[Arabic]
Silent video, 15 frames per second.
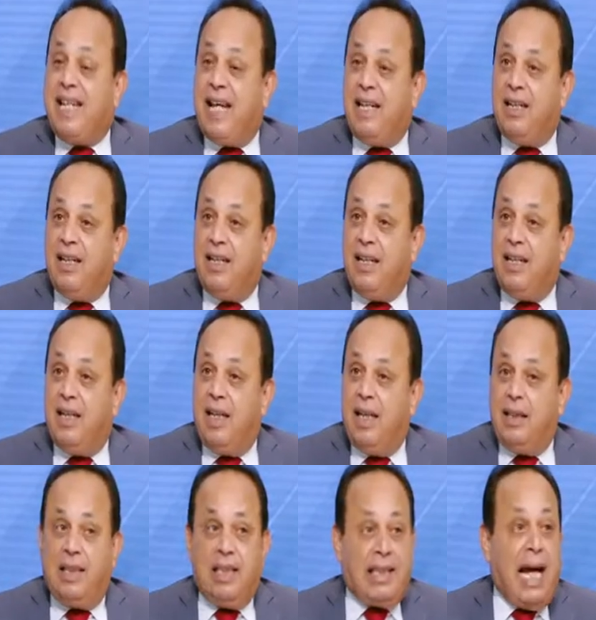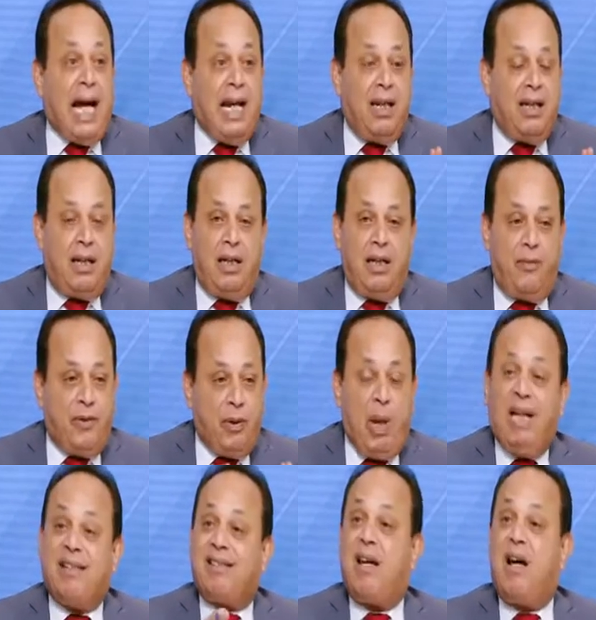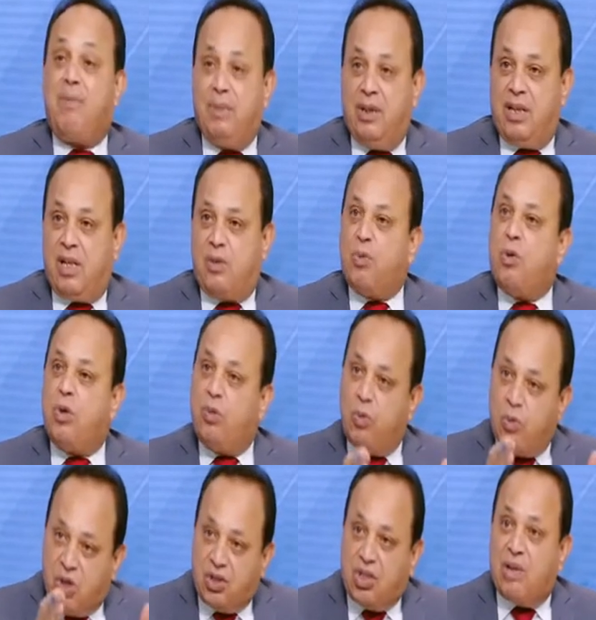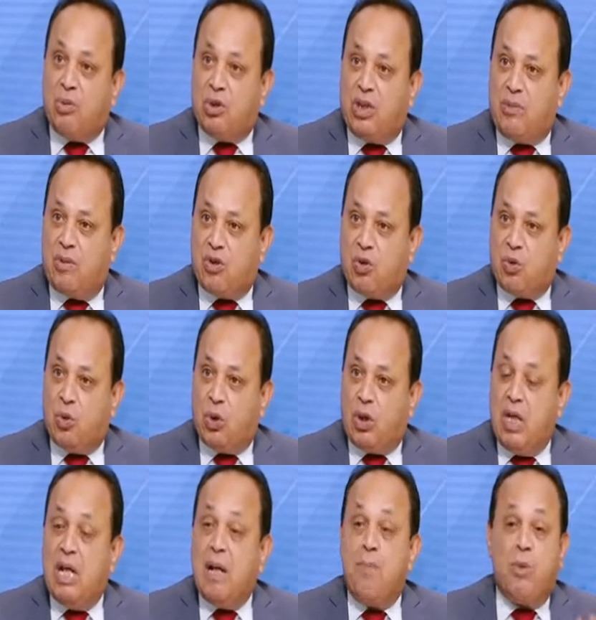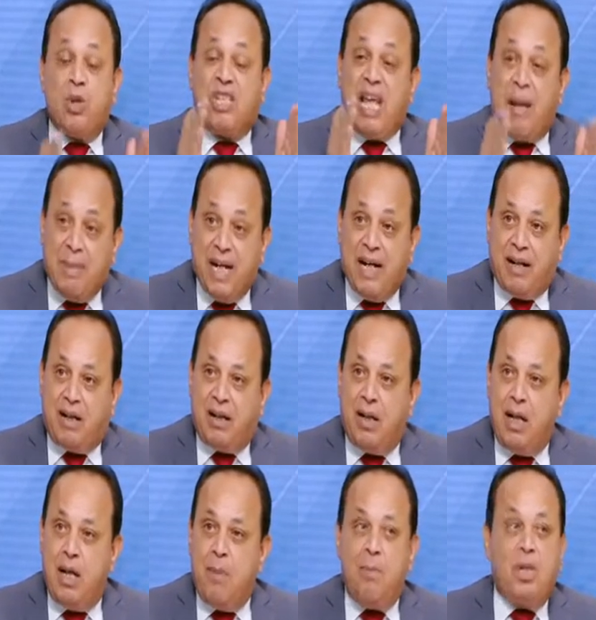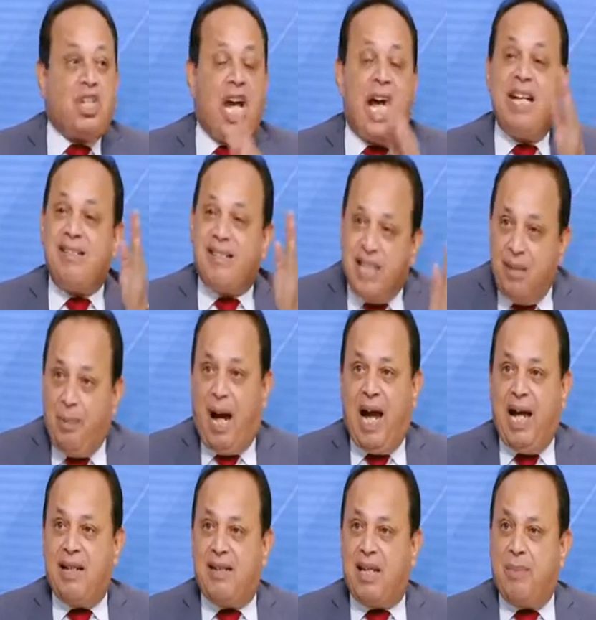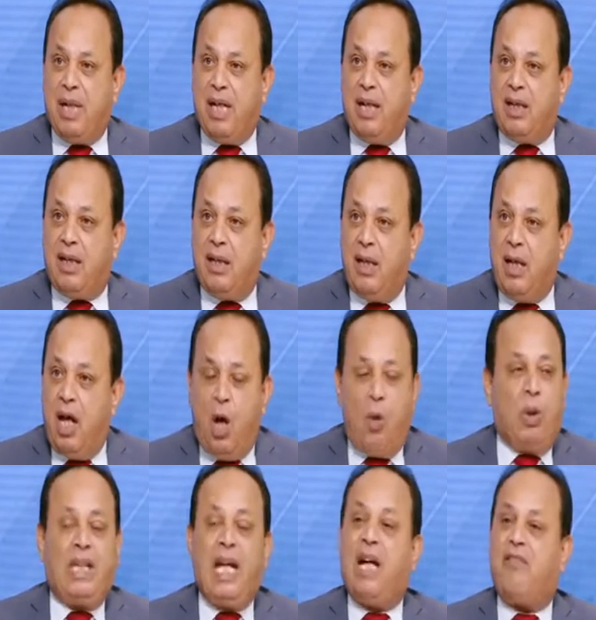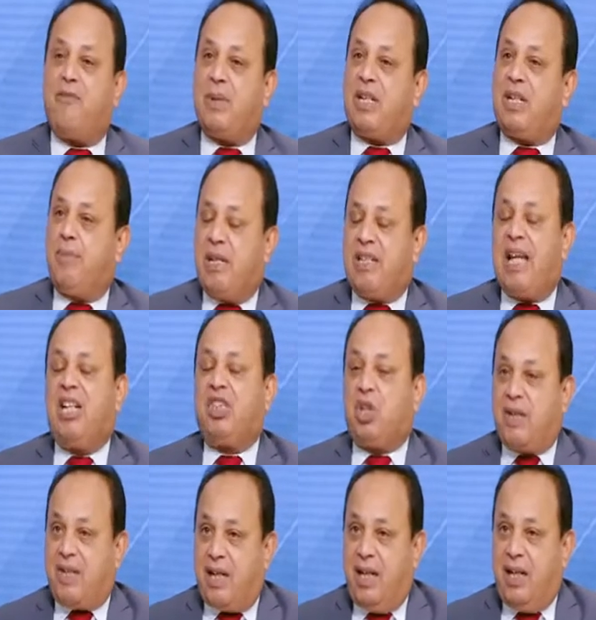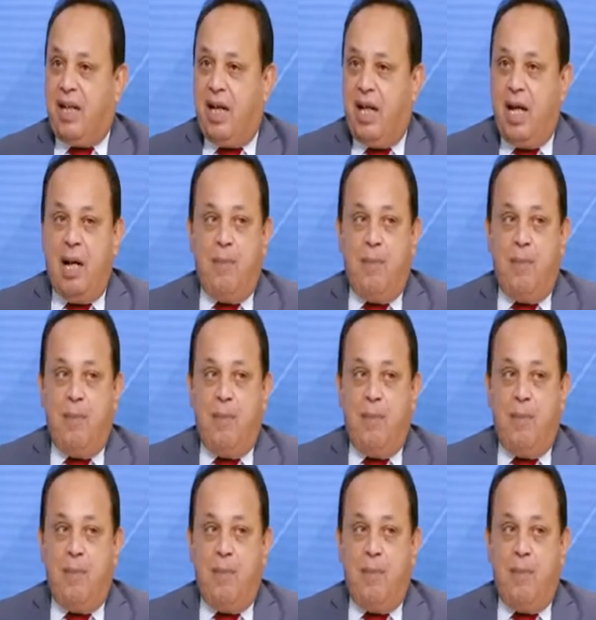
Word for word: ازاي تتحل انه في واحد صامد اسمه المستشار مرتضى منصور نعم. مستمر مش هيسيب حق الزمالك نعم. هو داخل في مساله شخصيه